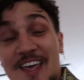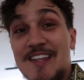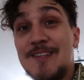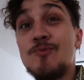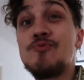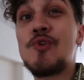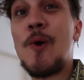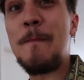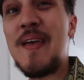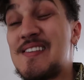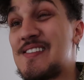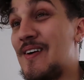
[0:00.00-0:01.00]
Ele deu um
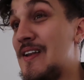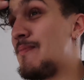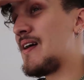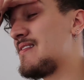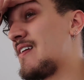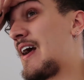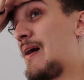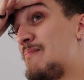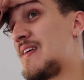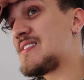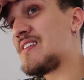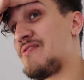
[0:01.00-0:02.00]
tropeção ali, bateu a
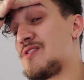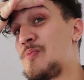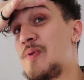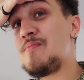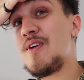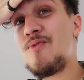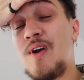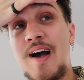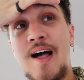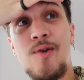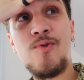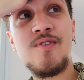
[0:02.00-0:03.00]
cabeça, fez o primeiro
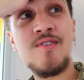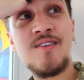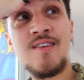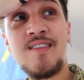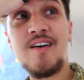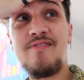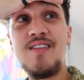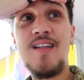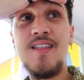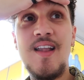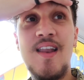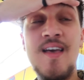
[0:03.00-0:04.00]
galo da
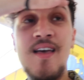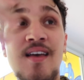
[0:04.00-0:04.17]
vida dele.